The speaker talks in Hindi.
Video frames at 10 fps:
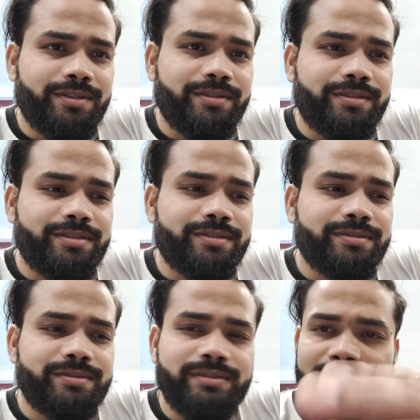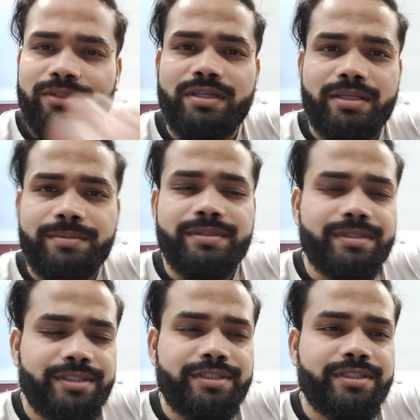और देख लो यार अभी तक
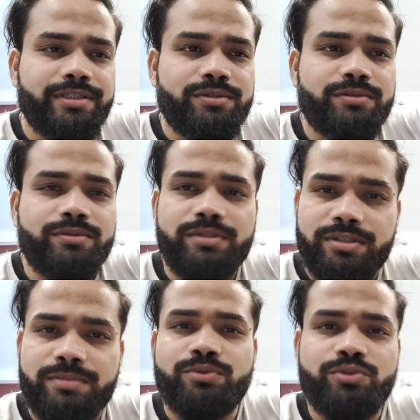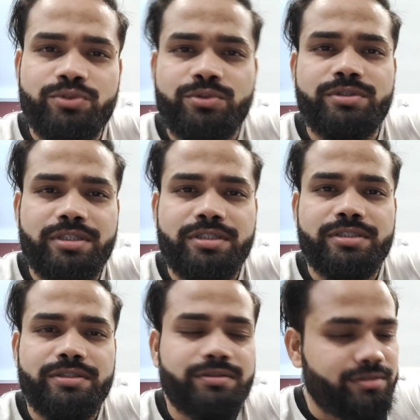नहीं देखा तो थोड़ा सपोर्ट करो जा
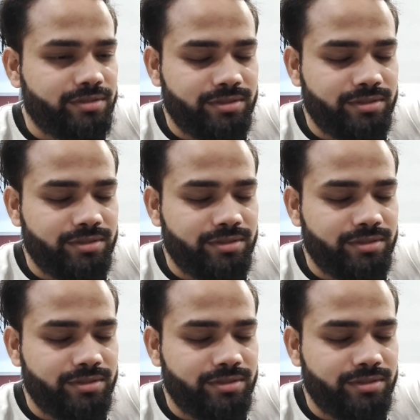करके और